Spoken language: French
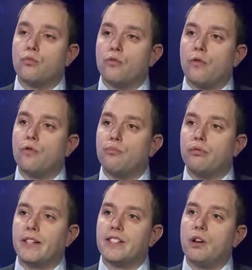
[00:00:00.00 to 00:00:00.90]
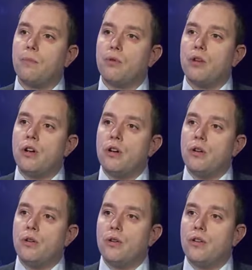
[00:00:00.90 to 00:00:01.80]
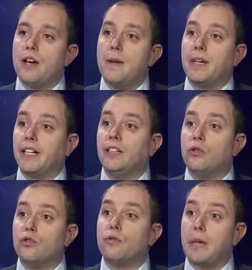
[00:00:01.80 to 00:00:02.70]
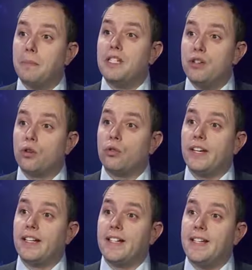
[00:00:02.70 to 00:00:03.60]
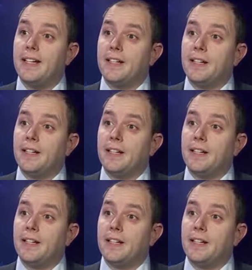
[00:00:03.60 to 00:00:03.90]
J'en veux pour exemple euh, la mairie de, Perpignan qu'on a gagnée.